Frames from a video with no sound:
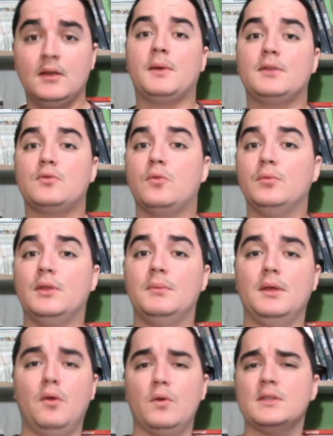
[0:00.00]
mas como
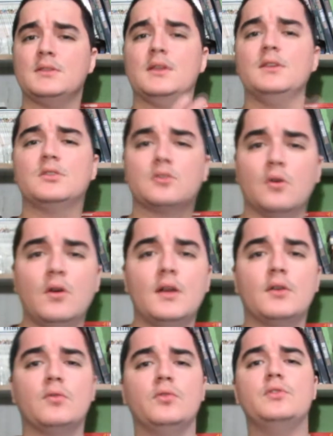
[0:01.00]
também coisas da
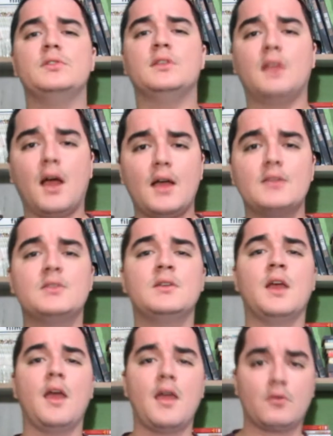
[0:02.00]
história, curiosidades e
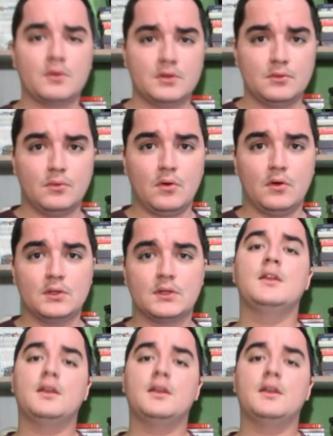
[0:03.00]
recordes do Oscar.